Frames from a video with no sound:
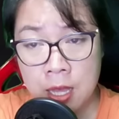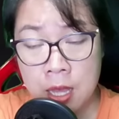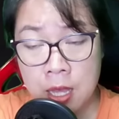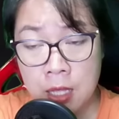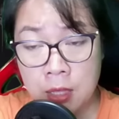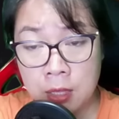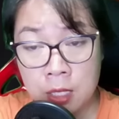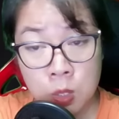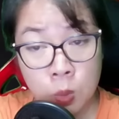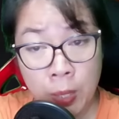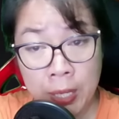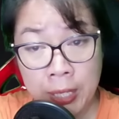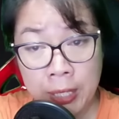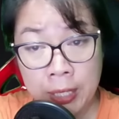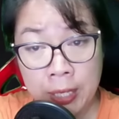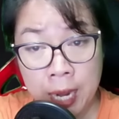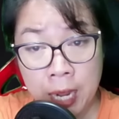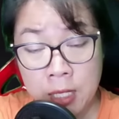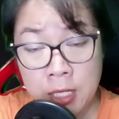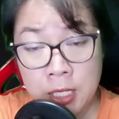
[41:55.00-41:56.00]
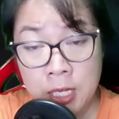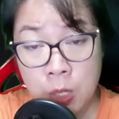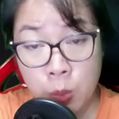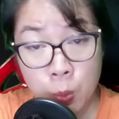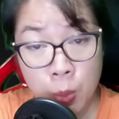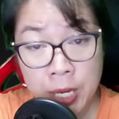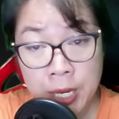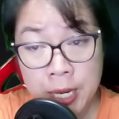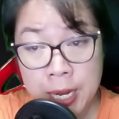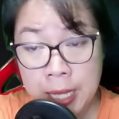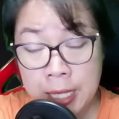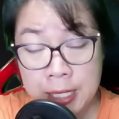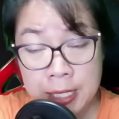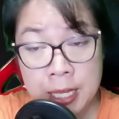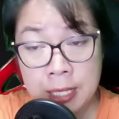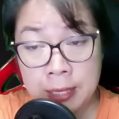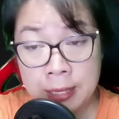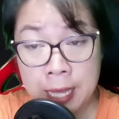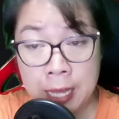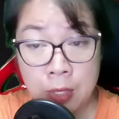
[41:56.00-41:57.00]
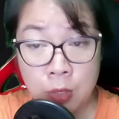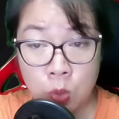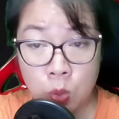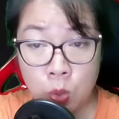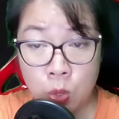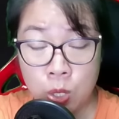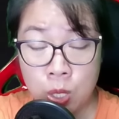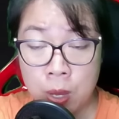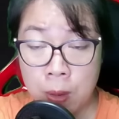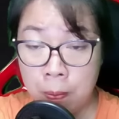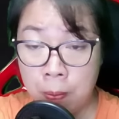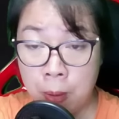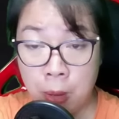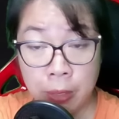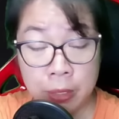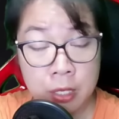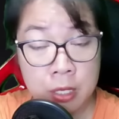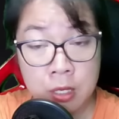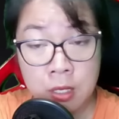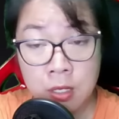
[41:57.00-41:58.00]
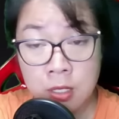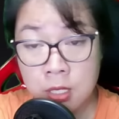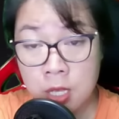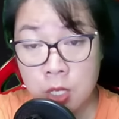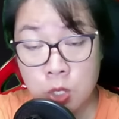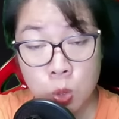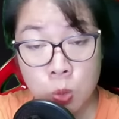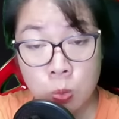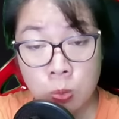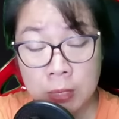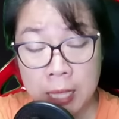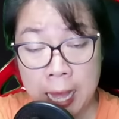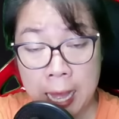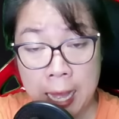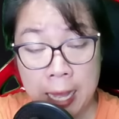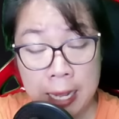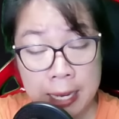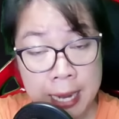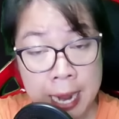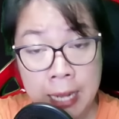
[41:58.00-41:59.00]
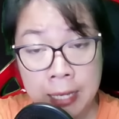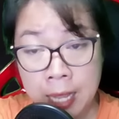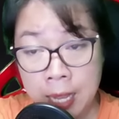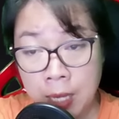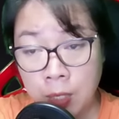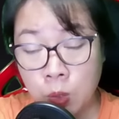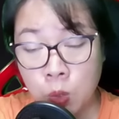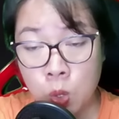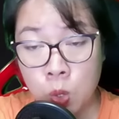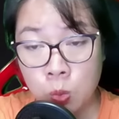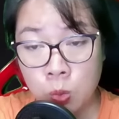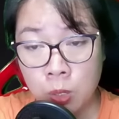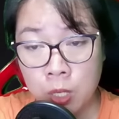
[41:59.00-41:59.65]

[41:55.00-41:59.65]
Từ khoảnh khắc chị quyết định chia tay tôi, mọi thứ giữa chúng ta đã kết thúc.